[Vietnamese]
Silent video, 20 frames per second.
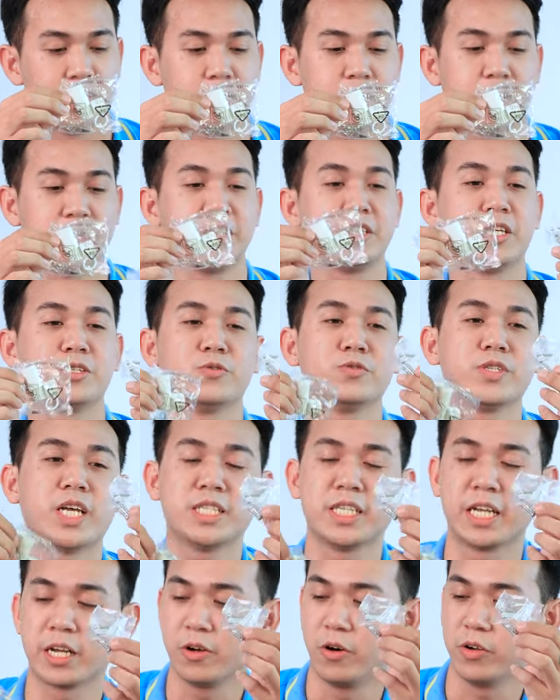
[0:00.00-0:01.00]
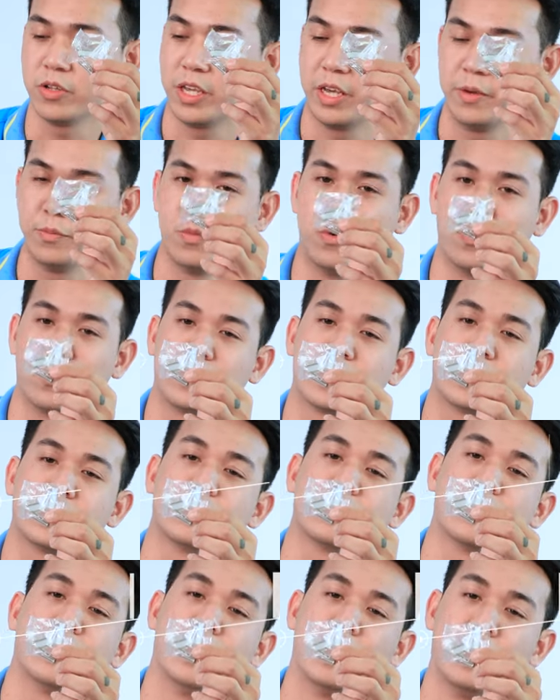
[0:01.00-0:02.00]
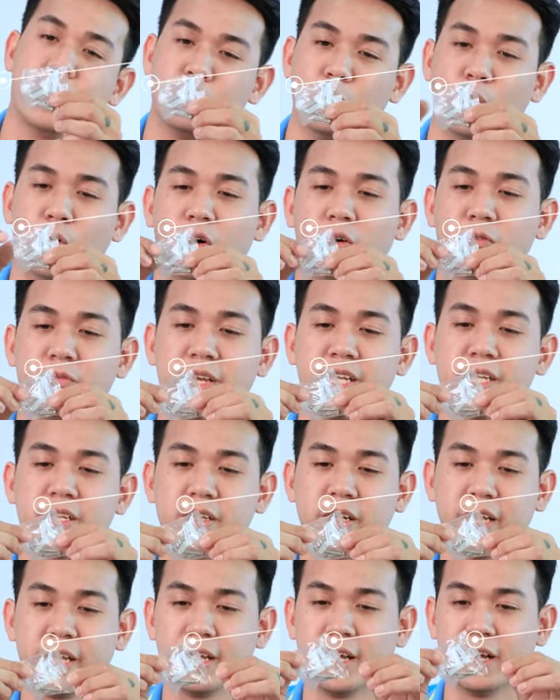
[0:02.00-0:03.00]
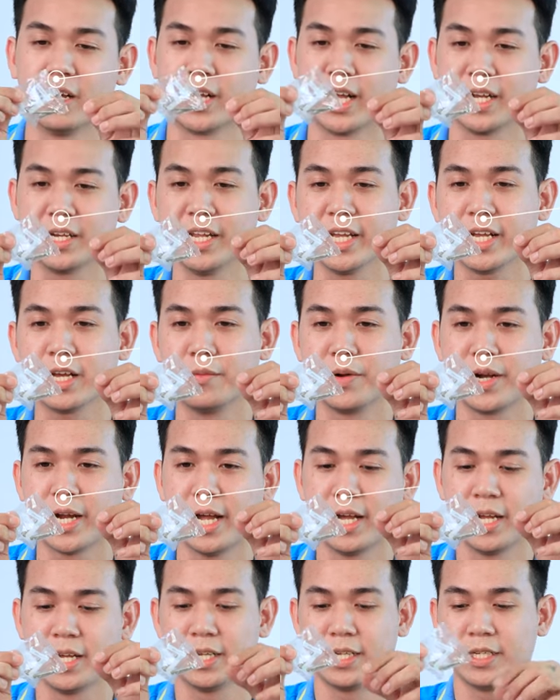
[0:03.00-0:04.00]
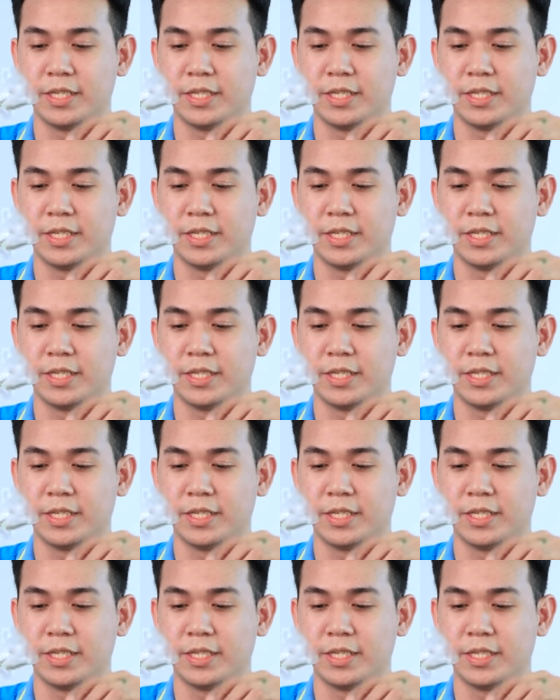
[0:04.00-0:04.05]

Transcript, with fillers: và đương nhiên chúng ta sẽ có thêm một uh, bộ ốc để uh, gắn đến camera